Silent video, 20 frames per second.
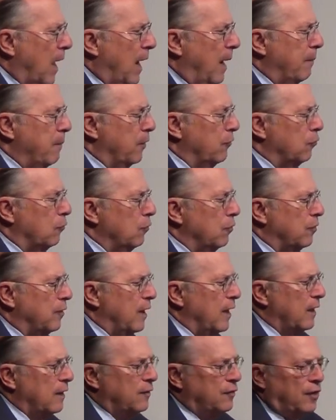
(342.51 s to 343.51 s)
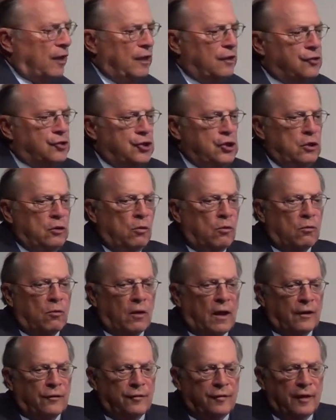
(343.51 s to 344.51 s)
abre as costelas, retira o
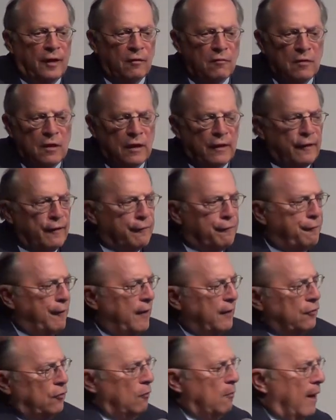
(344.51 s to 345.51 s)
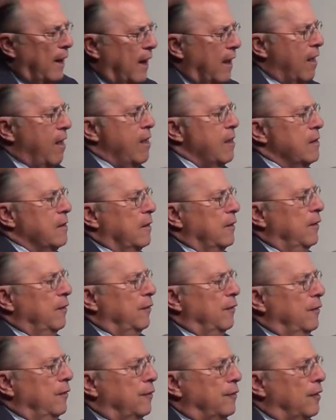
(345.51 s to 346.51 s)
coração, faz uma
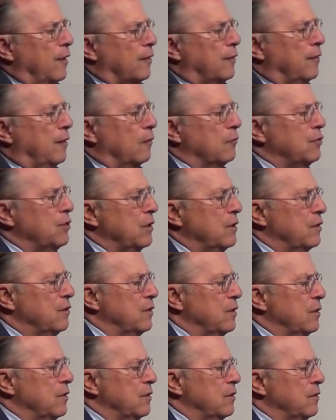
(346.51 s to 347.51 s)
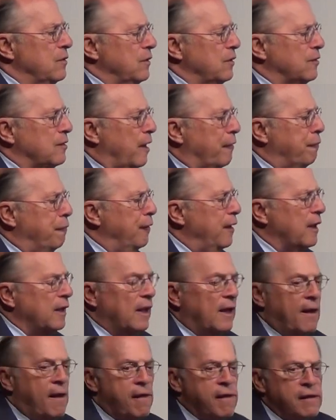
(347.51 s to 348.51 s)
inserção de, de, de, de
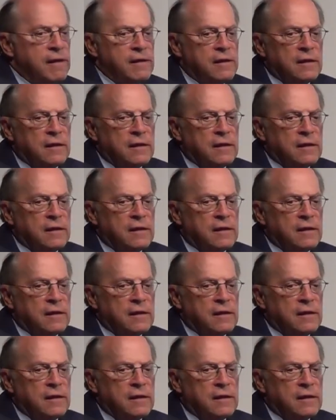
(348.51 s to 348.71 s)
safena,